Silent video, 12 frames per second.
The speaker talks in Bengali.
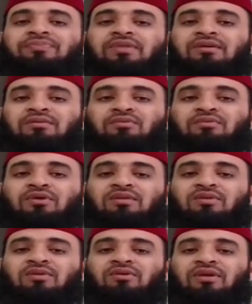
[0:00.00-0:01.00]
বুখারির
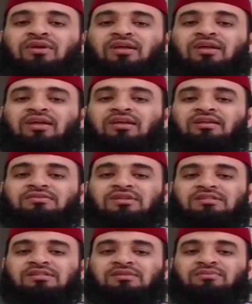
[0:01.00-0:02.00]
বর্ণনায় রাসুসা
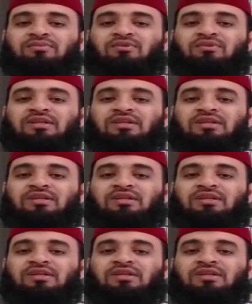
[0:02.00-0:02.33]
ইসলাম বললেন যে